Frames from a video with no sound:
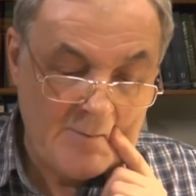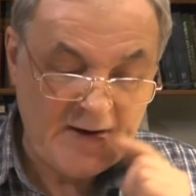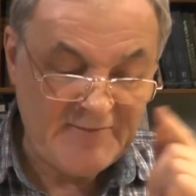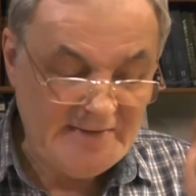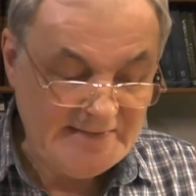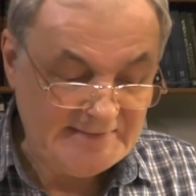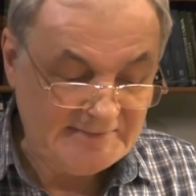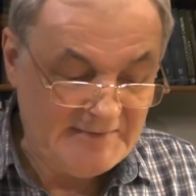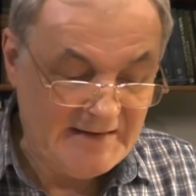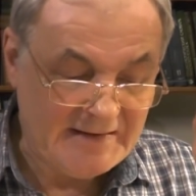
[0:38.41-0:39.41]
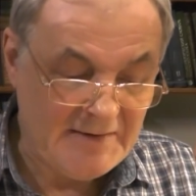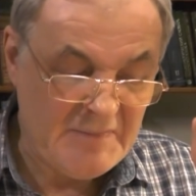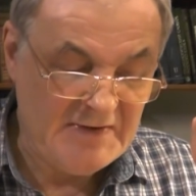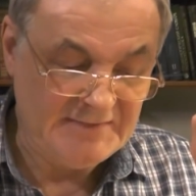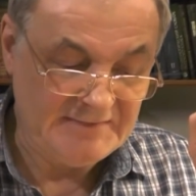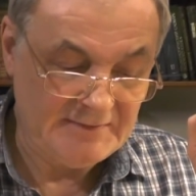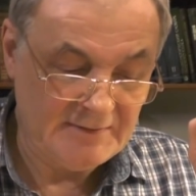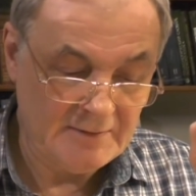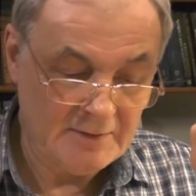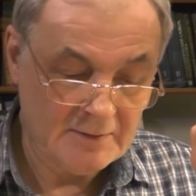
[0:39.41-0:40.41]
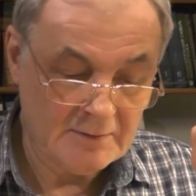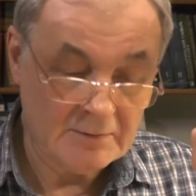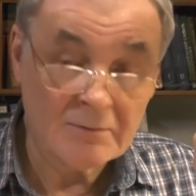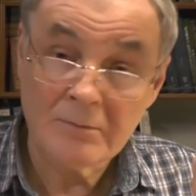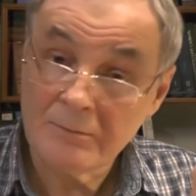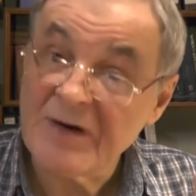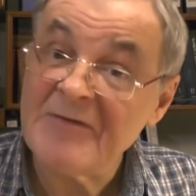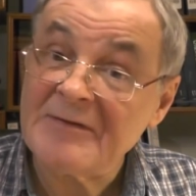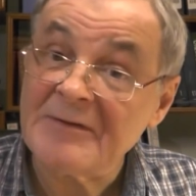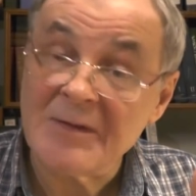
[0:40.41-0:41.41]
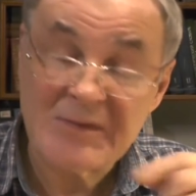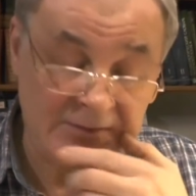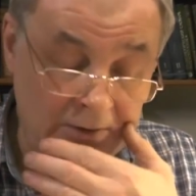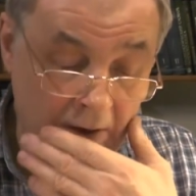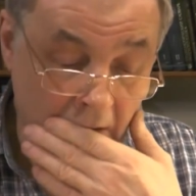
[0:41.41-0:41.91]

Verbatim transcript: правительственная комиссия, правительственная комиссия,